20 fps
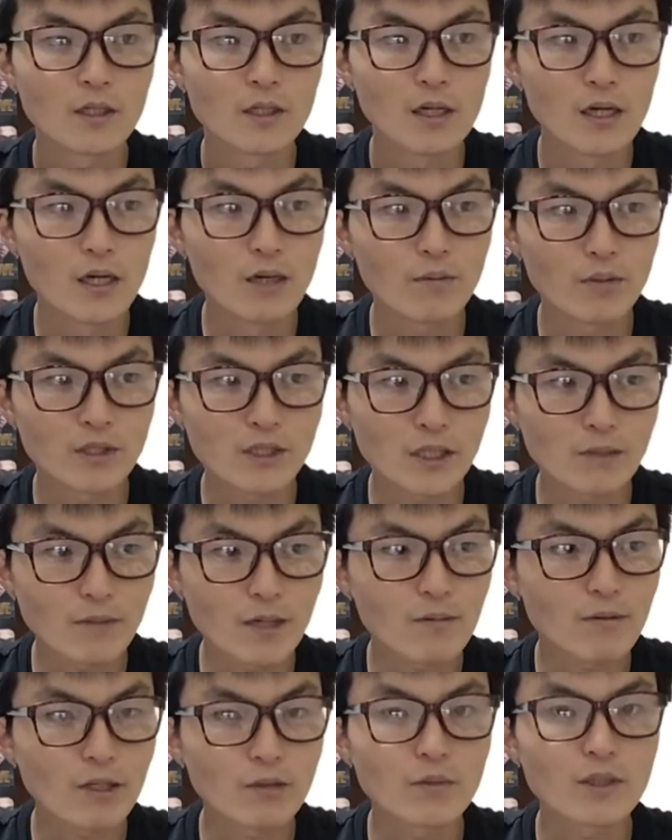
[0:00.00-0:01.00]
えーまあ、
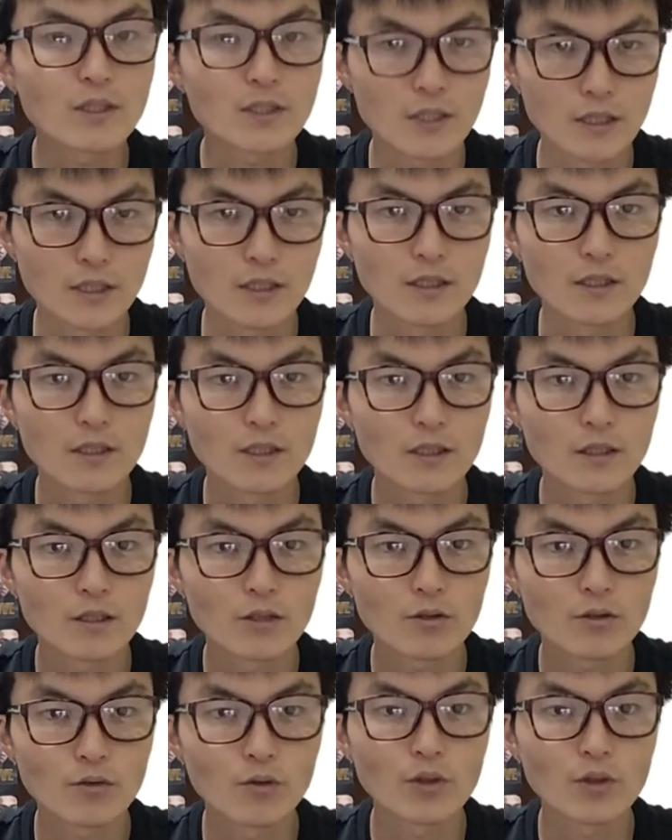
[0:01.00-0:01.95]
サバイバルマッチと